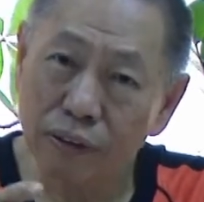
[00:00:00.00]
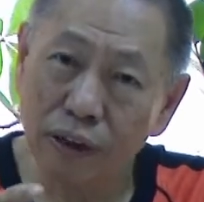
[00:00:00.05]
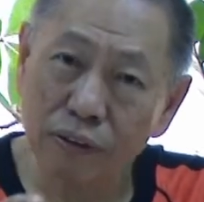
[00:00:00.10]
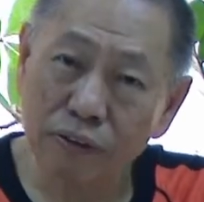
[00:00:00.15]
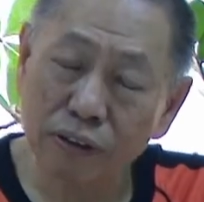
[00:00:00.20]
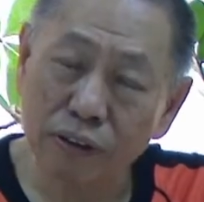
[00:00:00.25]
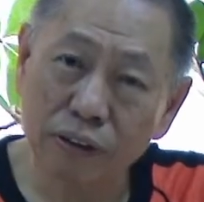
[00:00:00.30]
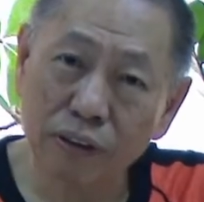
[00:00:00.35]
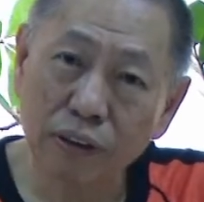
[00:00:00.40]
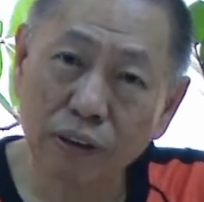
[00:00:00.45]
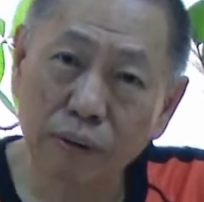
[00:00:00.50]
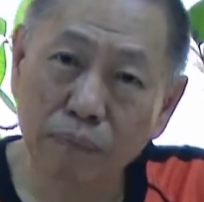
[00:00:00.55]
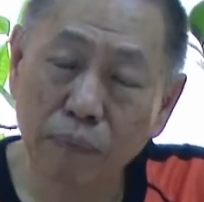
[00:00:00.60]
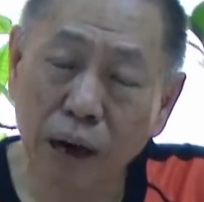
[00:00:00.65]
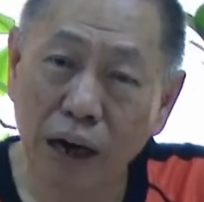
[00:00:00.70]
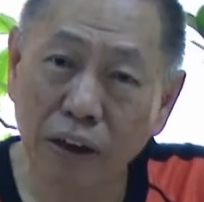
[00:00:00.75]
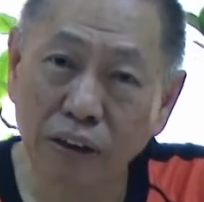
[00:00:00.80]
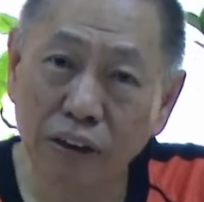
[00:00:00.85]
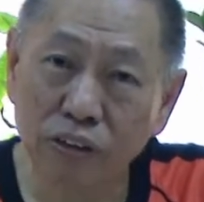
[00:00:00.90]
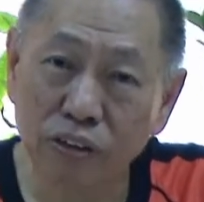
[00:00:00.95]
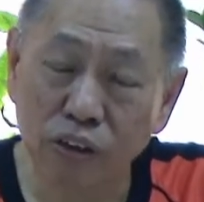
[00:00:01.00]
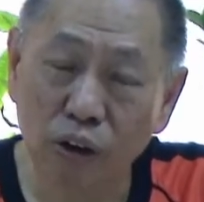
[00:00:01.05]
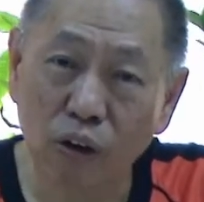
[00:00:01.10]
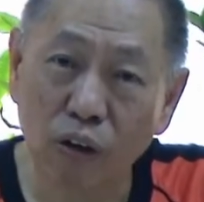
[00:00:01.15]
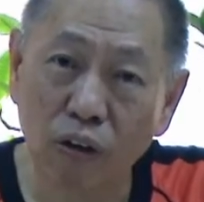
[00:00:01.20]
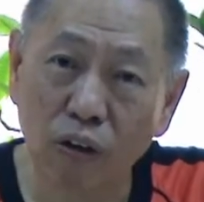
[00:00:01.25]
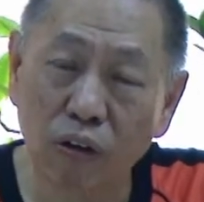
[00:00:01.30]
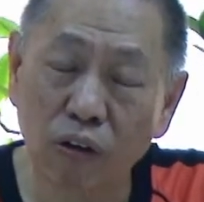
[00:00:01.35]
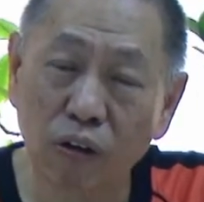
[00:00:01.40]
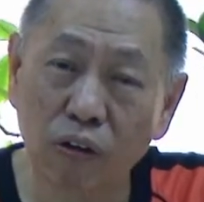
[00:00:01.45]
这是马英九吼，
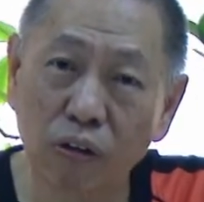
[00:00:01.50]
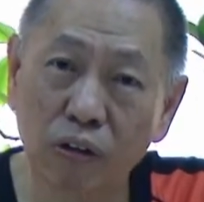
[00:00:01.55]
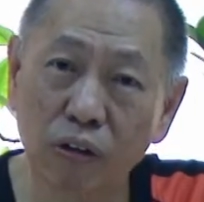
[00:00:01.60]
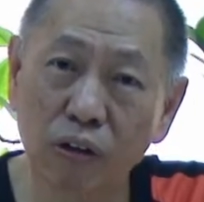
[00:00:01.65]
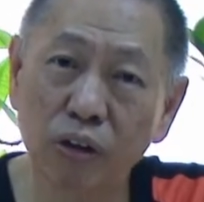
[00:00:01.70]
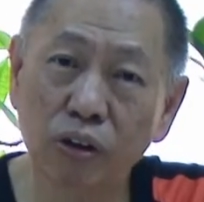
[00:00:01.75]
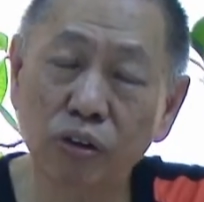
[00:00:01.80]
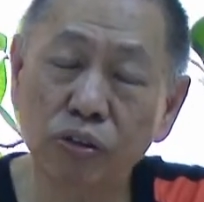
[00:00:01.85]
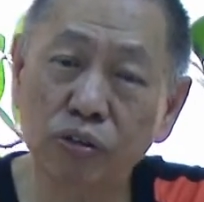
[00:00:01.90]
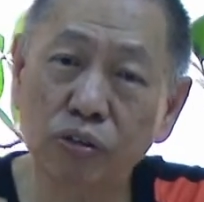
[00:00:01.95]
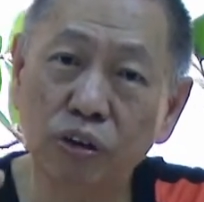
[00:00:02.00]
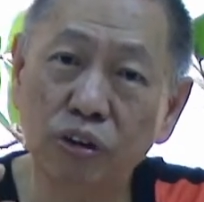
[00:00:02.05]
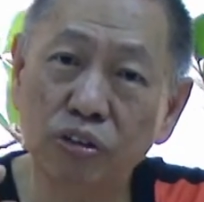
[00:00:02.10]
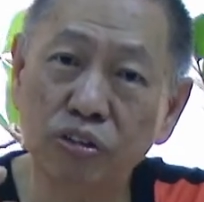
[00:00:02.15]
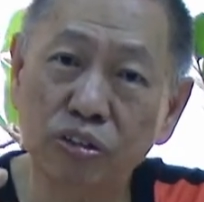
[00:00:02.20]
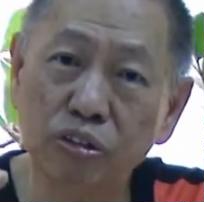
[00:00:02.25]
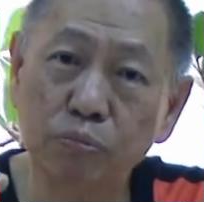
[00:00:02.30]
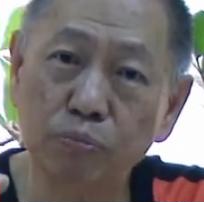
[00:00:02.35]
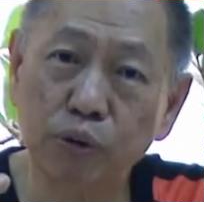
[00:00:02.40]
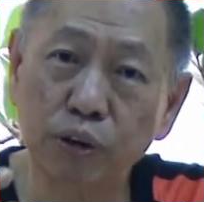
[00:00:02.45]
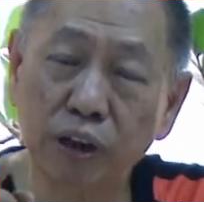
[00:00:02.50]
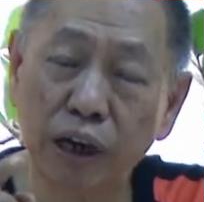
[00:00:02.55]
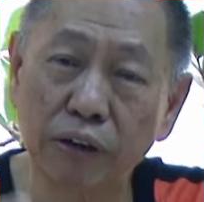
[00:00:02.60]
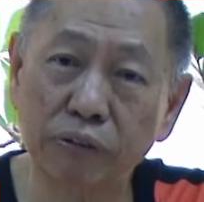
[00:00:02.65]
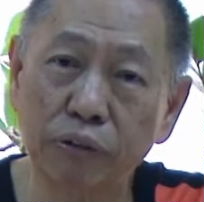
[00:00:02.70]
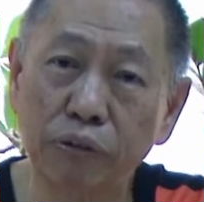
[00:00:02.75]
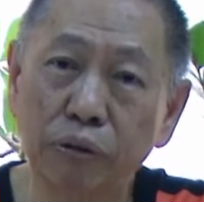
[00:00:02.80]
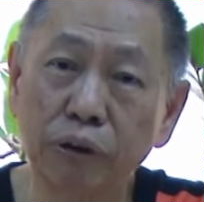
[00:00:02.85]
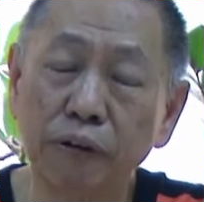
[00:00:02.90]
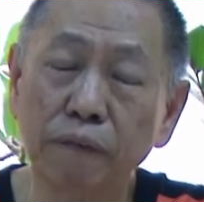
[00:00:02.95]
做事不干
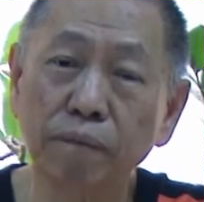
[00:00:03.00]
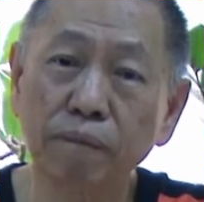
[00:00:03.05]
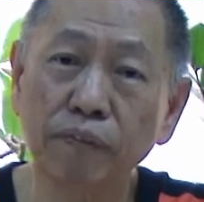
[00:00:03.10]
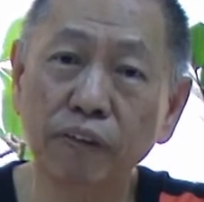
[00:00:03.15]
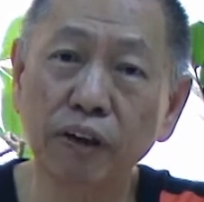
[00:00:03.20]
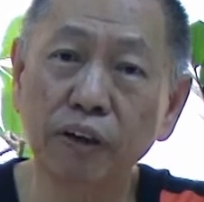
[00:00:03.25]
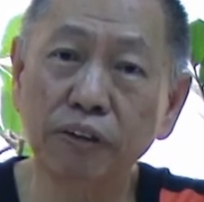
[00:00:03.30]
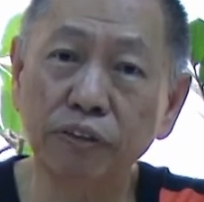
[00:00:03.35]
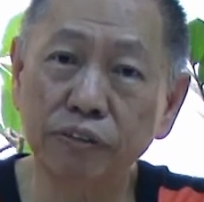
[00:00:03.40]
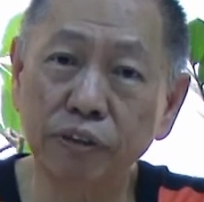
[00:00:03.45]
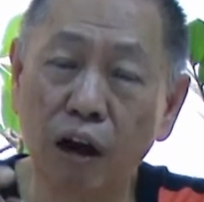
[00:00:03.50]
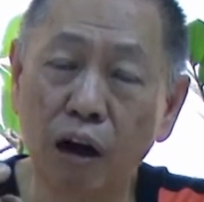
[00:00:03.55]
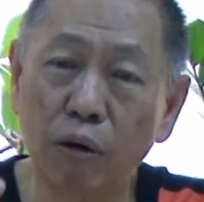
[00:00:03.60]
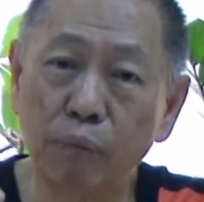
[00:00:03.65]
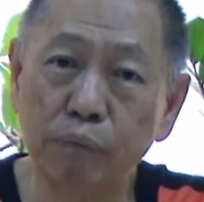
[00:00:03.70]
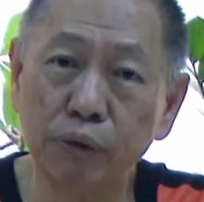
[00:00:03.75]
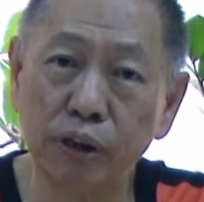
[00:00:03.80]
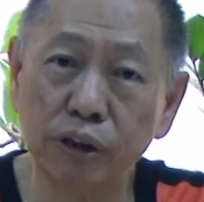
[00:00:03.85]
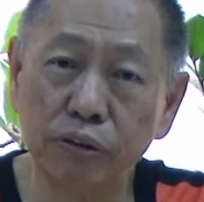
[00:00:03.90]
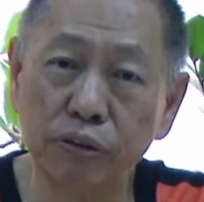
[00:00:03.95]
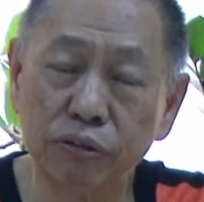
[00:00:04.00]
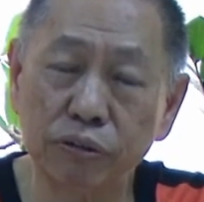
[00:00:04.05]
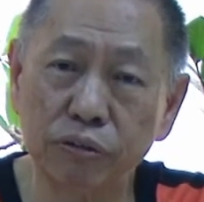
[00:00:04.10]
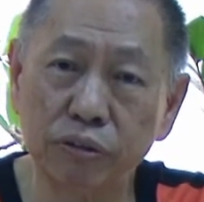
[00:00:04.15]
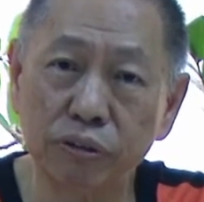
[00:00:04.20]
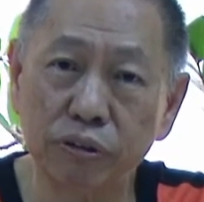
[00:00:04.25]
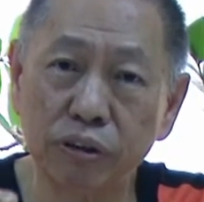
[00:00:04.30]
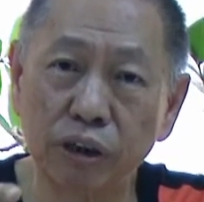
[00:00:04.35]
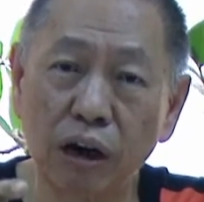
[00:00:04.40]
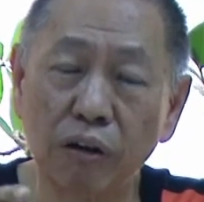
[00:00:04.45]
脆，小鼻
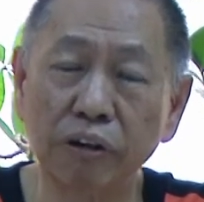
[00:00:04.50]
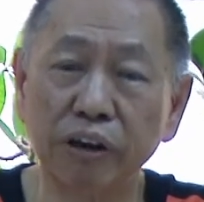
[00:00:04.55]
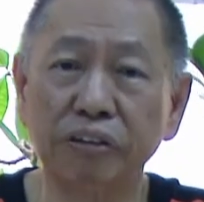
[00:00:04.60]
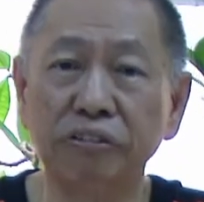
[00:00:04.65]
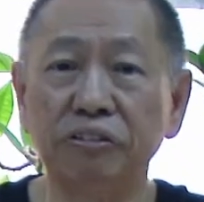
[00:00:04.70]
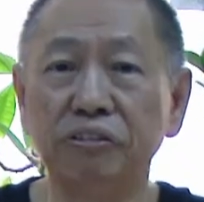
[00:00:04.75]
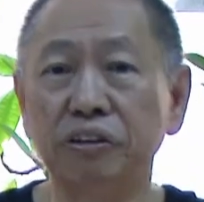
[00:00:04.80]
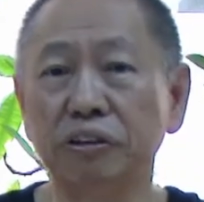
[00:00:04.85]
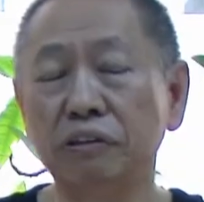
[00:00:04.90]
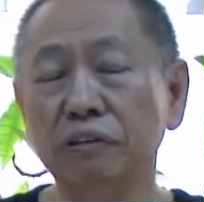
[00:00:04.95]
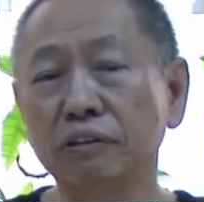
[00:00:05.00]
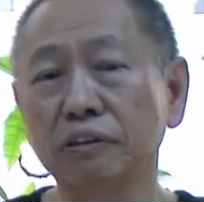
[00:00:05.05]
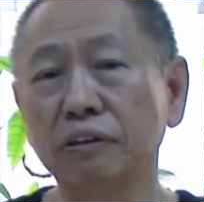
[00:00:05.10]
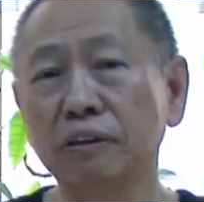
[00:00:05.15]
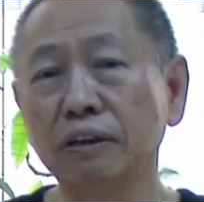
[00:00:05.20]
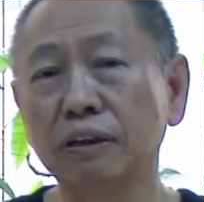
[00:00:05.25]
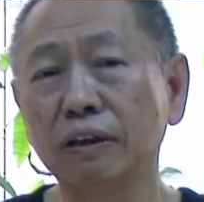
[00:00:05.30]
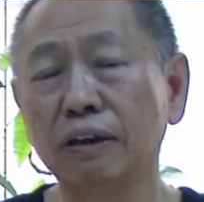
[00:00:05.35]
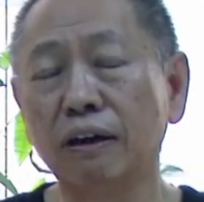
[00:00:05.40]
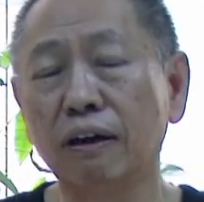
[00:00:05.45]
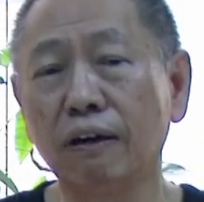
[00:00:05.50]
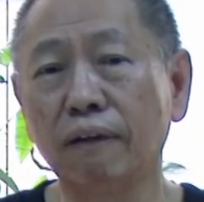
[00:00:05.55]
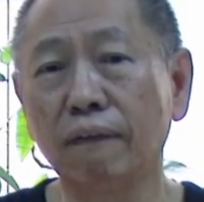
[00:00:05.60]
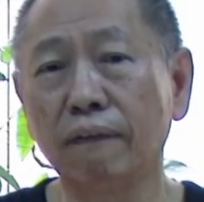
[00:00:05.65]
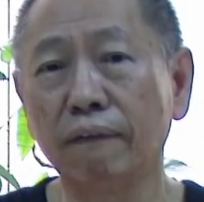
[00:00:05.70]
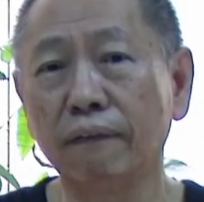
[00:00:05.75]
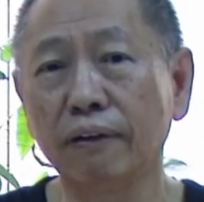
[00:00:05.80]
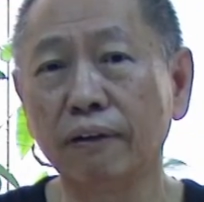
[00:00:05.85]
子小眼睛啊！